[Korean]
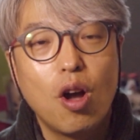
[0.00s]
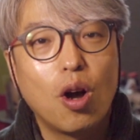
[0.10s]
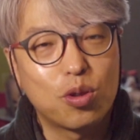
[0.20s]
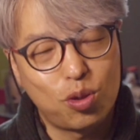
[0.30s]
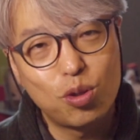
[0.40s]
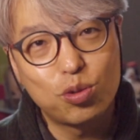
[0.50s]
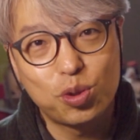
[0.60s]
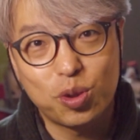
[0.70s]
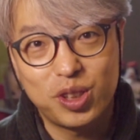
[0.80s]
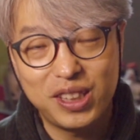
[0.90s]
어떤
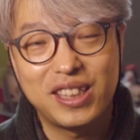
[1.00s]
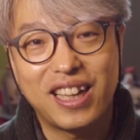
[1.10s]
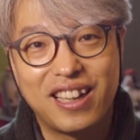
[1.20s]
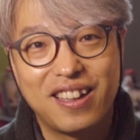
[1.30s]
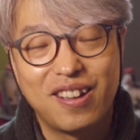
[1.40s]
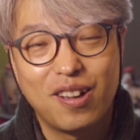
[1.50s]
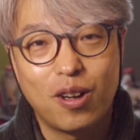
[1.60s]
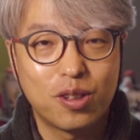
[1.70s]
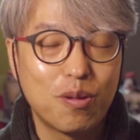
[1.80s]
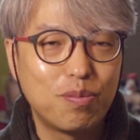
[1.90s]
구도를 찍냐,
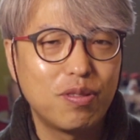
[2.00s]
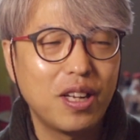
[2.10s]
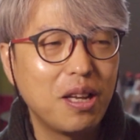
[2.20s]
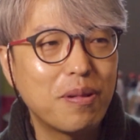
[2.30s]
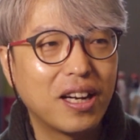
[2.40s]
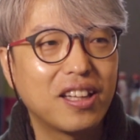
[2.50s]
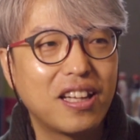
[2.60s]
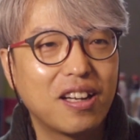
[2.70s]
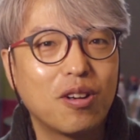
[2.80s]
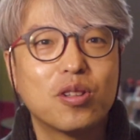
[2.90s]
어떤 프레임
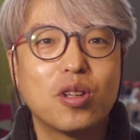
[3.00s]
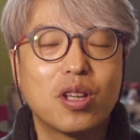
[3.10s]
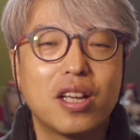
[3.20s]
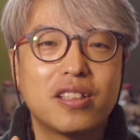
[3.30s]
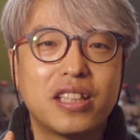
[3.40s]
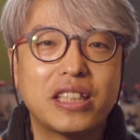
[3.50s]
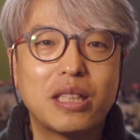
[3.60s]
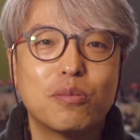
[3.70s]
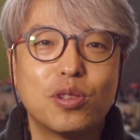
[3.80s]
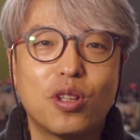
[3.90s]
안에다가 어떻게 그
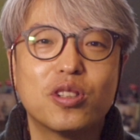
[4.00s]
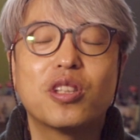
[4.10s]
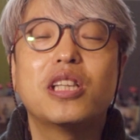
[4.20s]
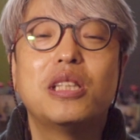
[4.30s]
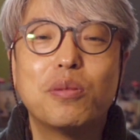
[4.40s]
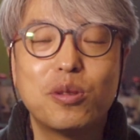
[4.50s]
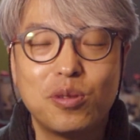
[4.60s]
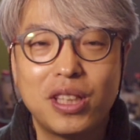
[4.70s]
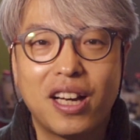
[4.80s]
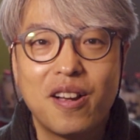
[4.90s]
대상물을 어떻게
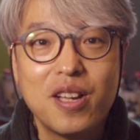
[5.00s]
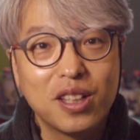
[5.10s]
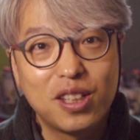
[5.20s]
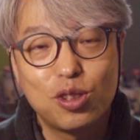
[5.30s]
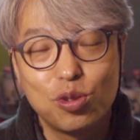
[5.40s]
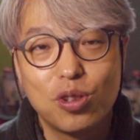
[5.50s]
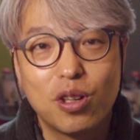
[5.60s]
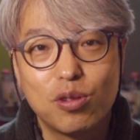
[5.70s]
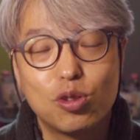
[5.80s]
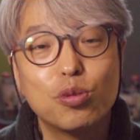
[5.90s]
집어넣냐, 그게
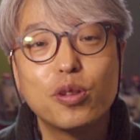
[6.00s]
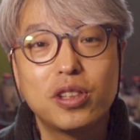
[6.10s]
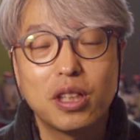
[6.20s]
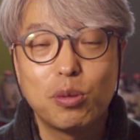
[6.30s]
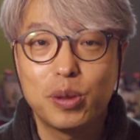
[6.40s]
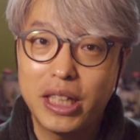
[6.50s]
중요하고요. 두 번째가 뭐냐,